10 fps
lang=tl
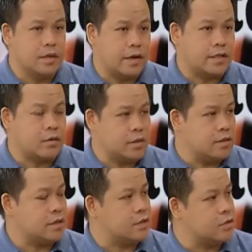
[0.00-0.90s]
right now, ang
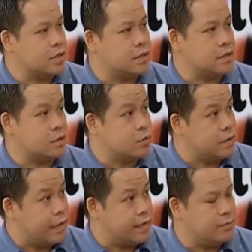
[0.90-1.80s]
discussion natin is
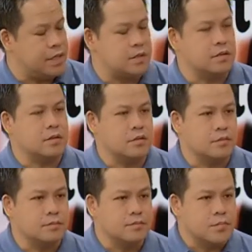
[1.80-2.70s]
with diabetes.
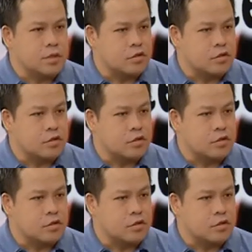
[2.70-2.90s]
ano mm-hmm.